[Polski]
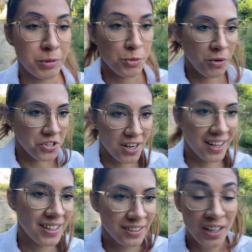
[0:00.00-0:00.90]
być może
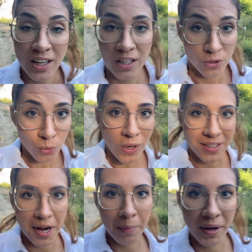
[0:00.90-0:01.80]
długa
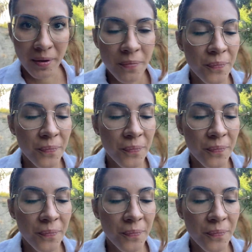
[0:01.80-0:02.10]
terapia.